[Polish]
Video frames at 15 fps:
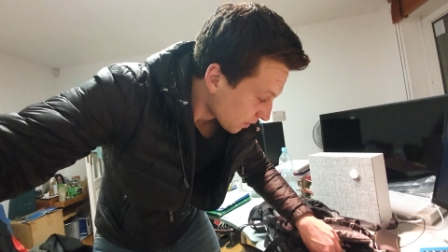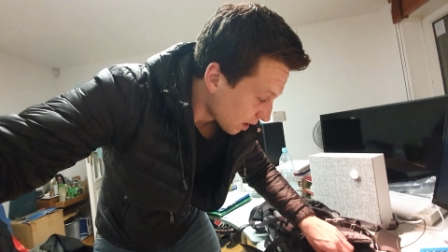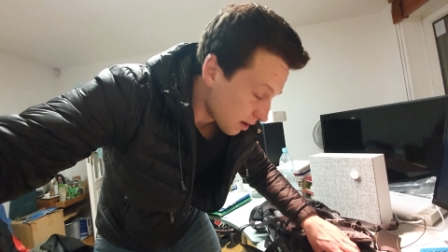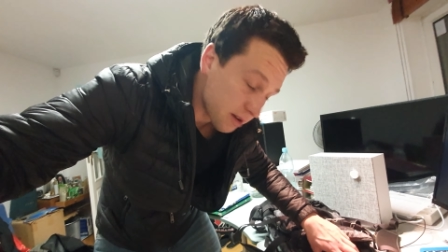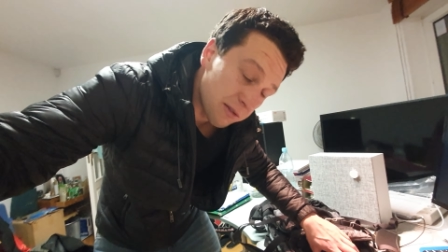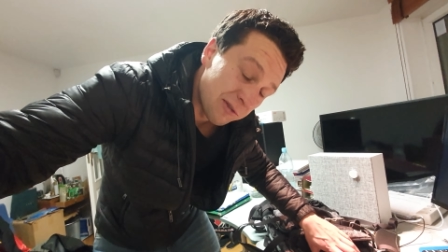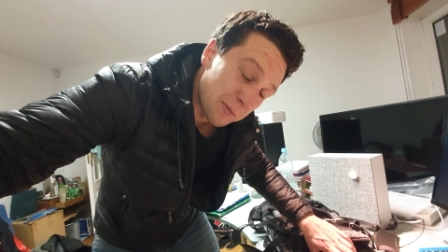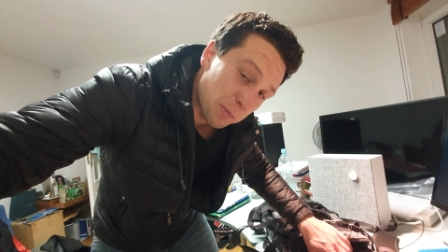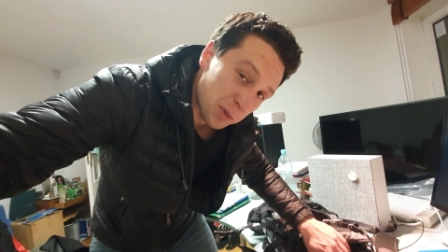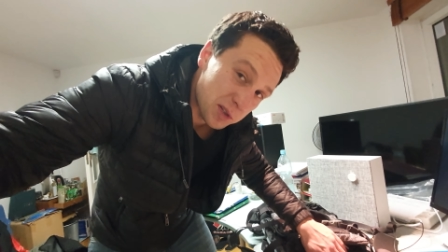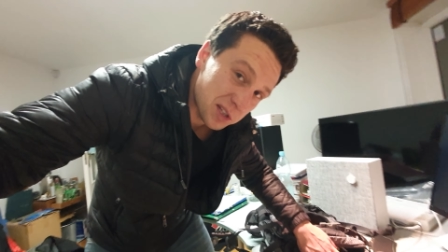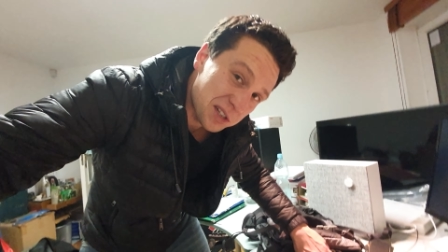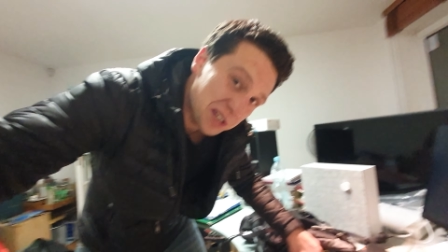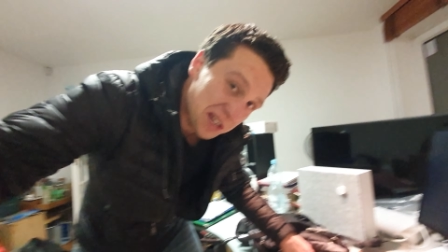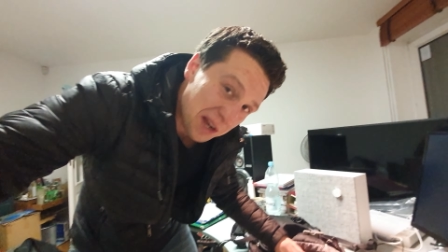E,
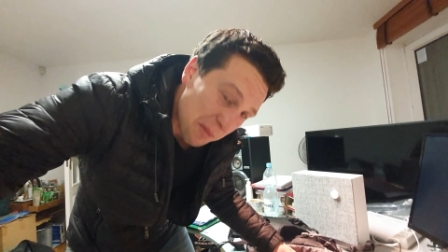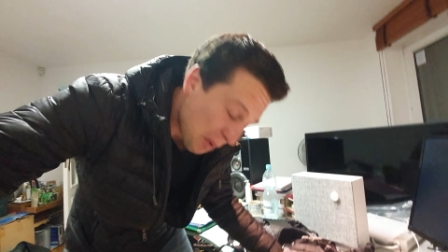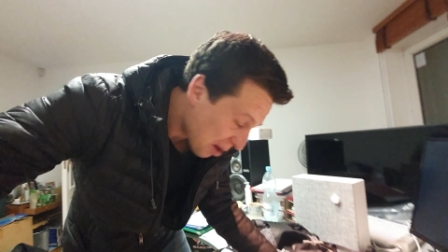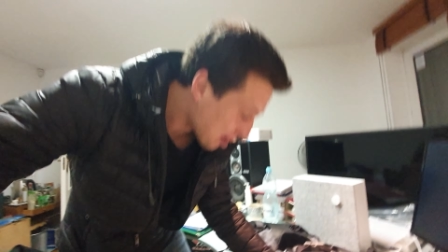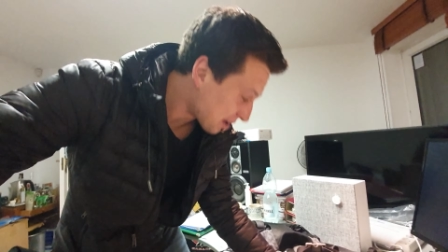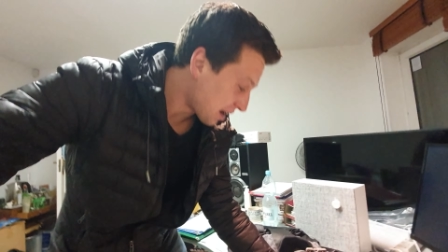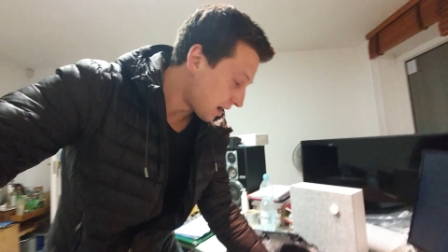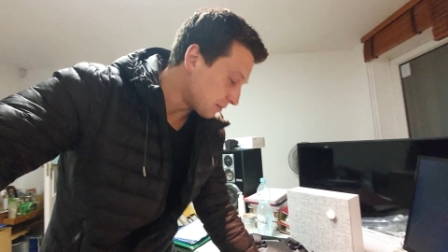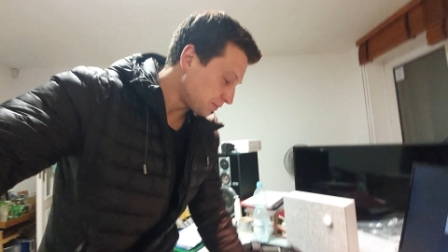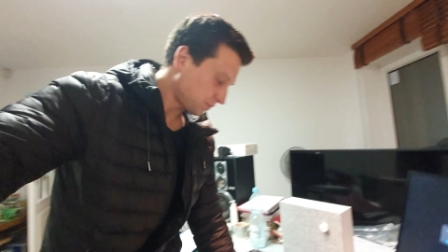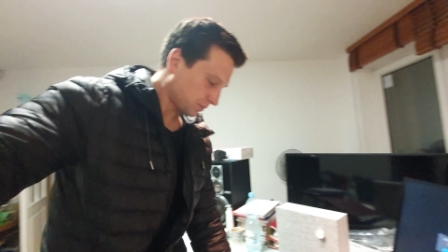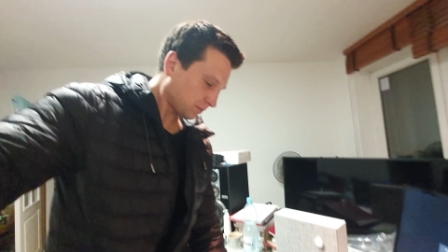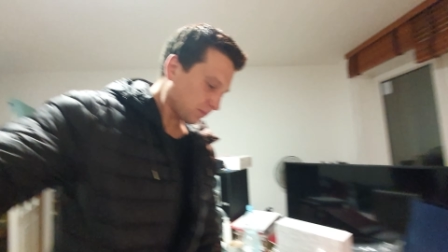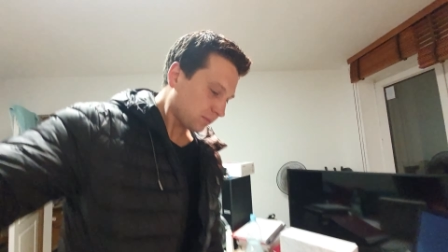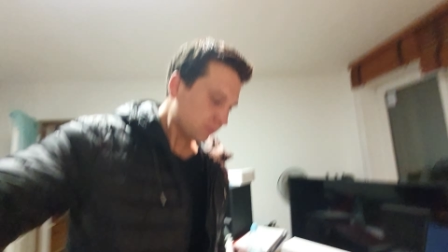wyposażenie Bolka.
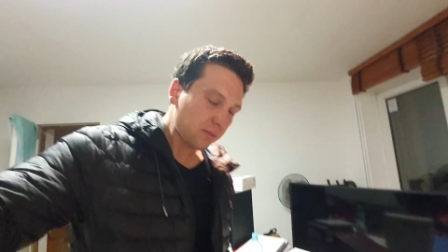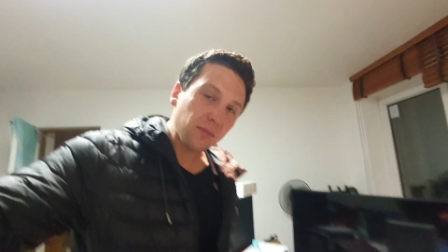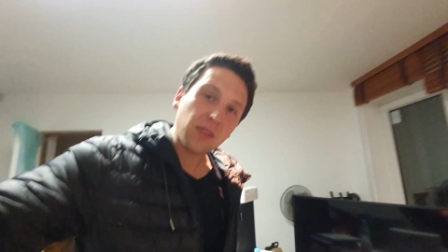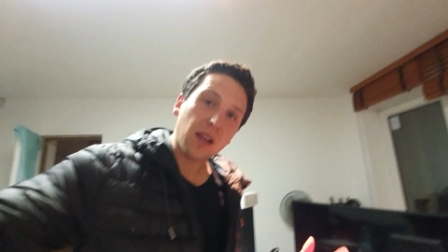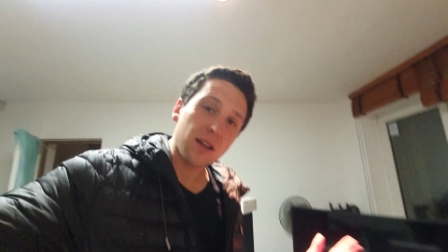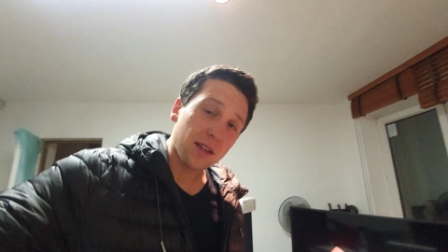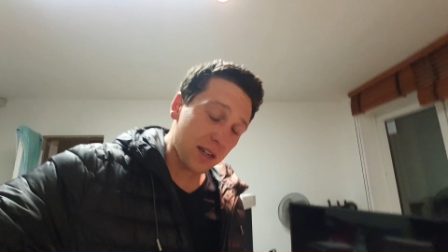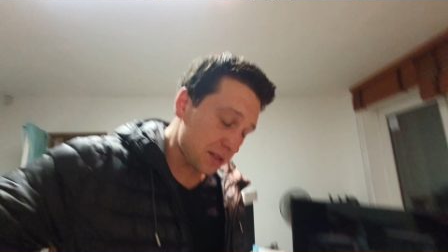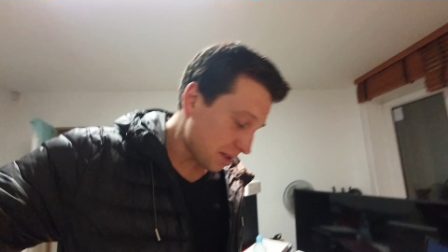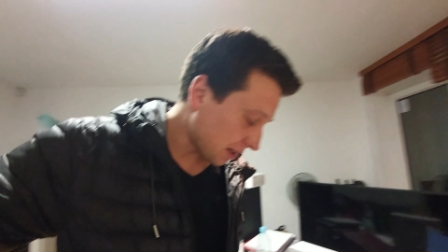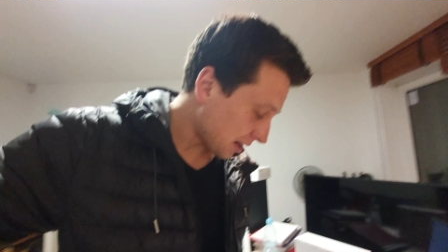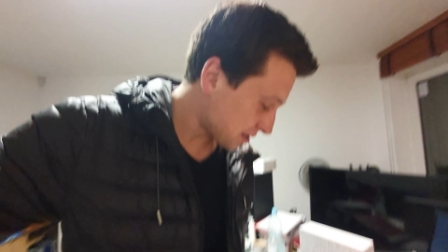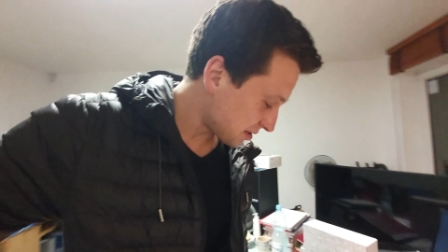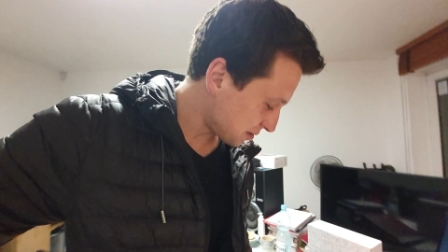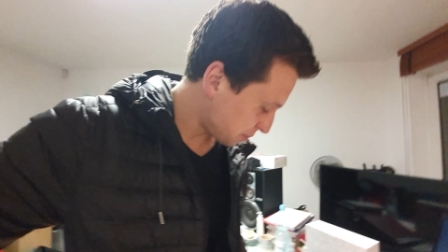Jest
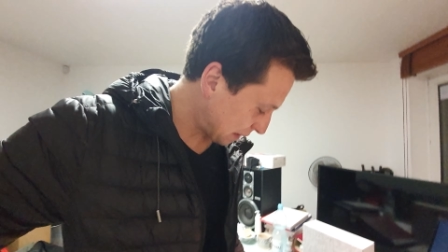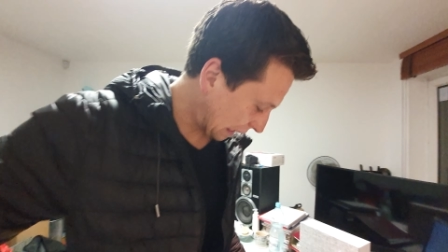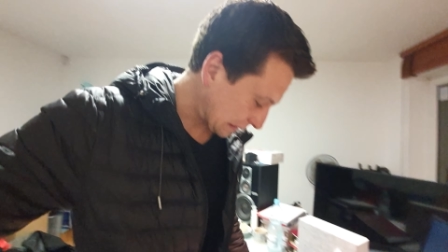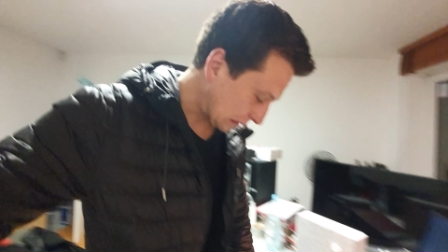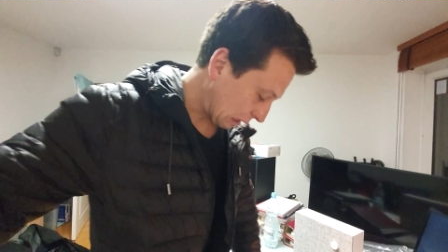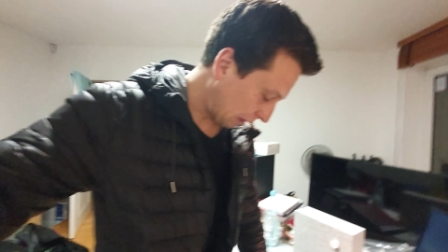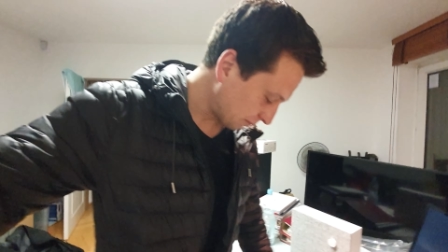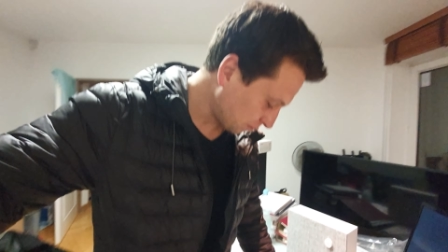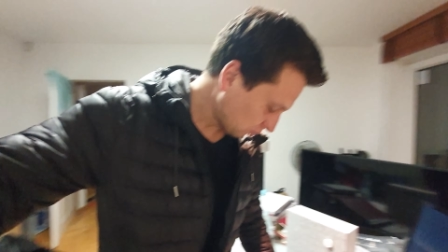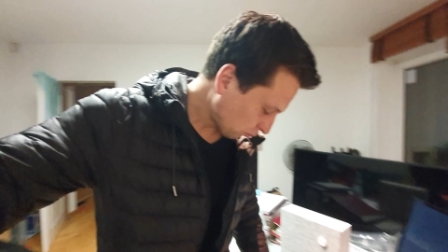jakaś inspiracja.